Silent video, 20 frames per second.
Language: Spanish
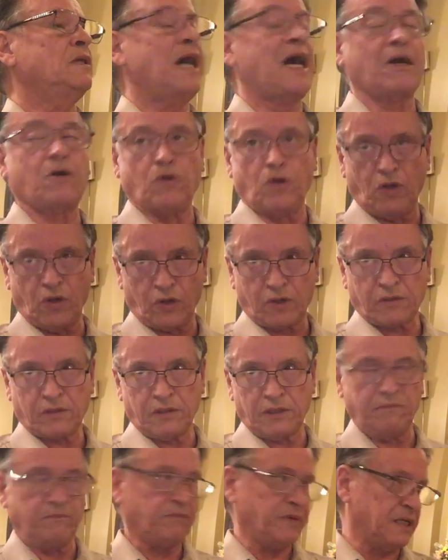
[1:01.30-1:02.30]
a color,
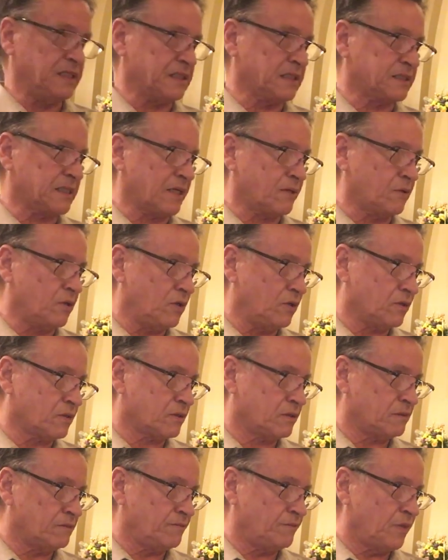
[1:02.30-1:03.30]
impresas a color.
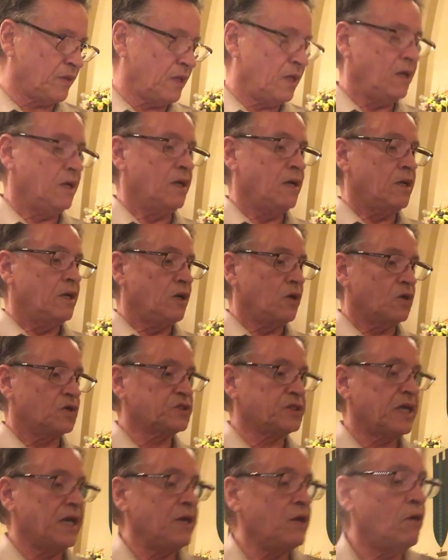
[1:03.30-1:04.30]

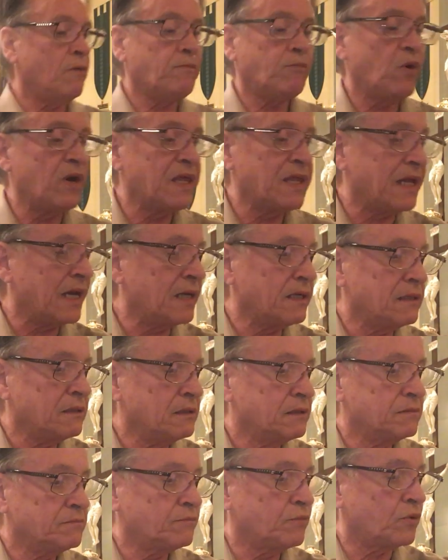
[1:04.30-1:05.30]
Los que no
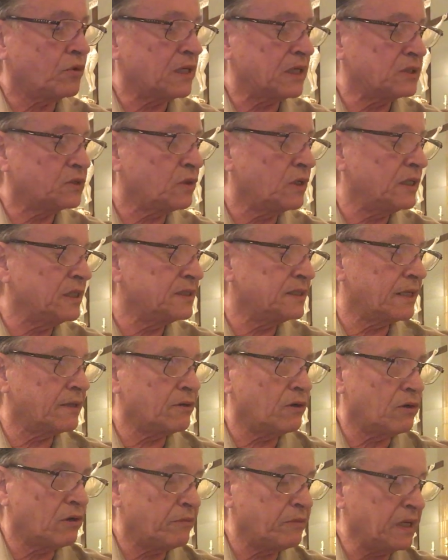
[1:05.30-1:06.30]
puedan, por razones
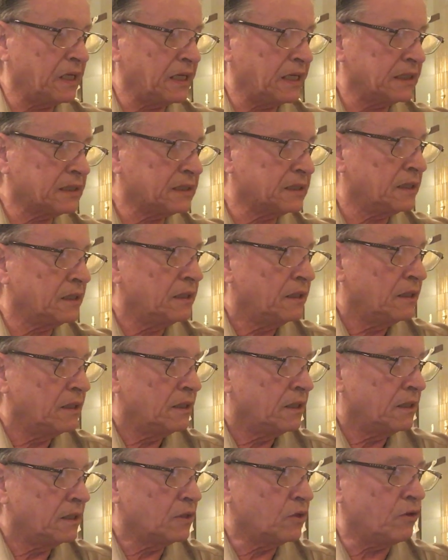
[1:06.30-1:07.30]
económicas,
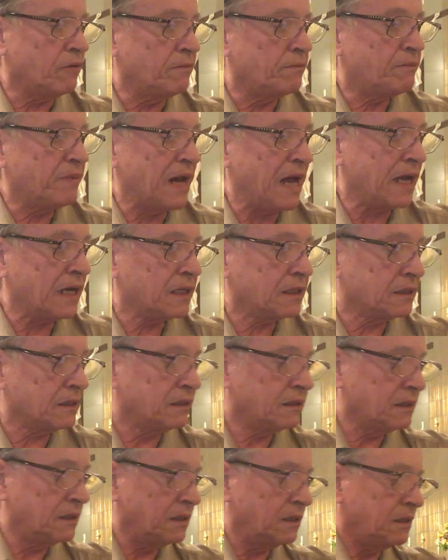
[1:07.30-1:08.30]
comprar
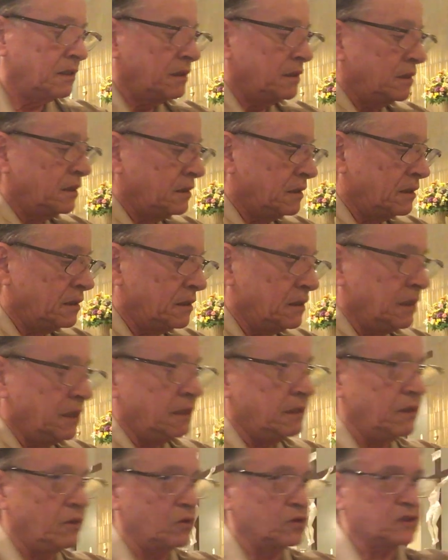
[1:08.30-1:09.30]

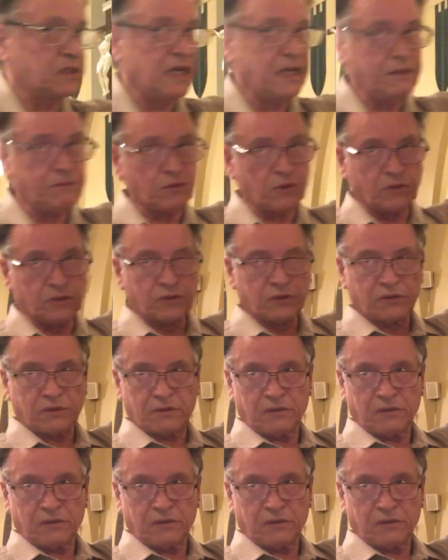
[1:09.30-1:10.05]
los libros